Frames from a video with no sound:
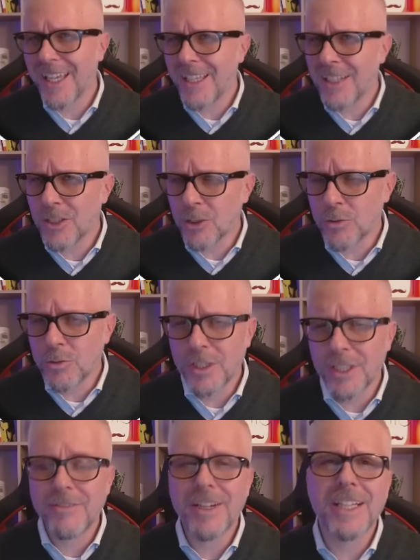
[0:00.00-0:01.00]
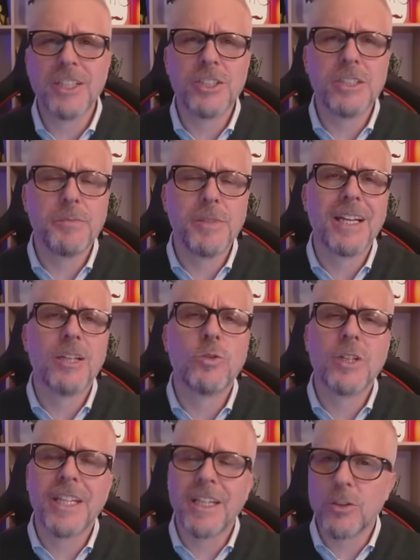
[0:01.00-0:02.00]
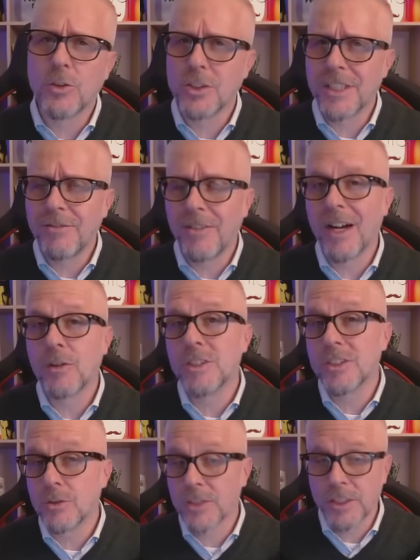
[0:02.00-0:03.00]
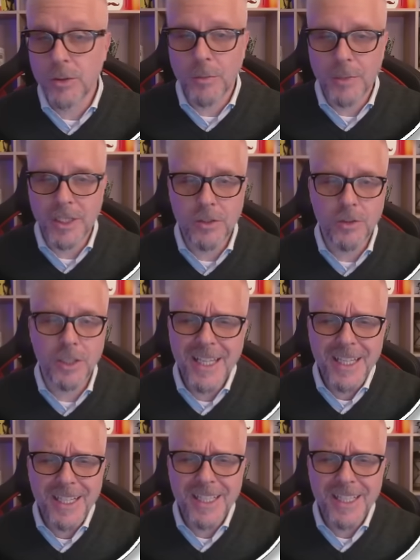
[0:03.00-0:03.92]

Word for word: introduttive che ci spiegano che cosa fa questo sito per noi.